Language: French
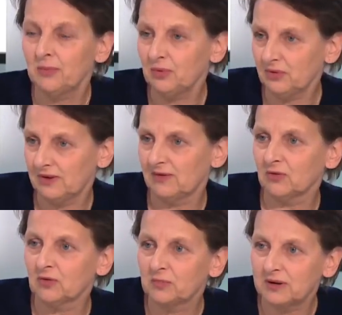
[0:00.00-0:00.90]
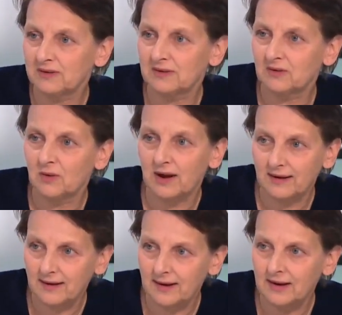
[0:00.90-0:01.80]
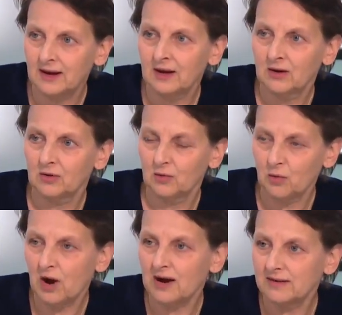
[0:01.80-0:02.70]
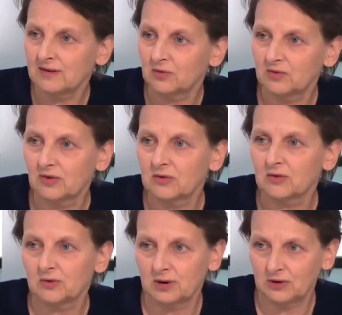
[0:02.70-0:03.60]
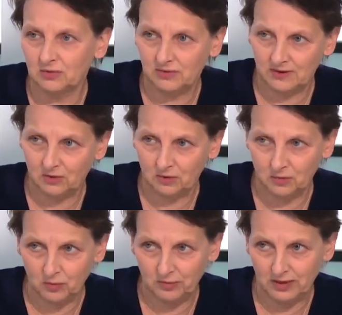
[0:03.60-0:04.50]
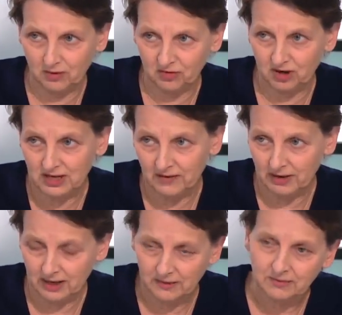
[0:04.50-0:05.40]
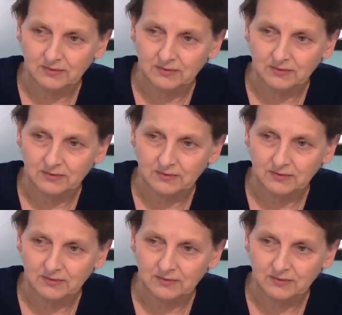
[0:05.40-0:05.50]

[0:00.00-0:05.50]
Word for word: Plus des entreprises qui sont arrêtées. Euh, Wuhan, c'est le centre de l'industrie automobile en Chine avec